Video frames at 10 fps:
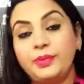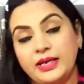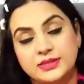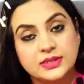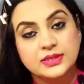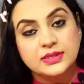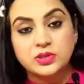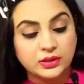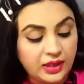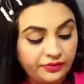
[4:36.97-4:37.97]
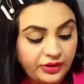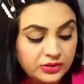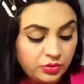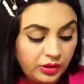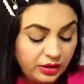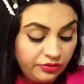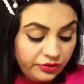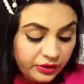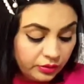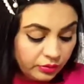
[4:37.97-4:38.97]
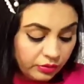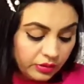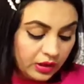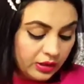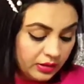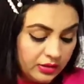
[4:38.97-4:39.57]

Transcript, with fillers: प्राइसेस में हो सकता है फ्रेंड्स थोड़ा डिफरेंट हो क्योंकि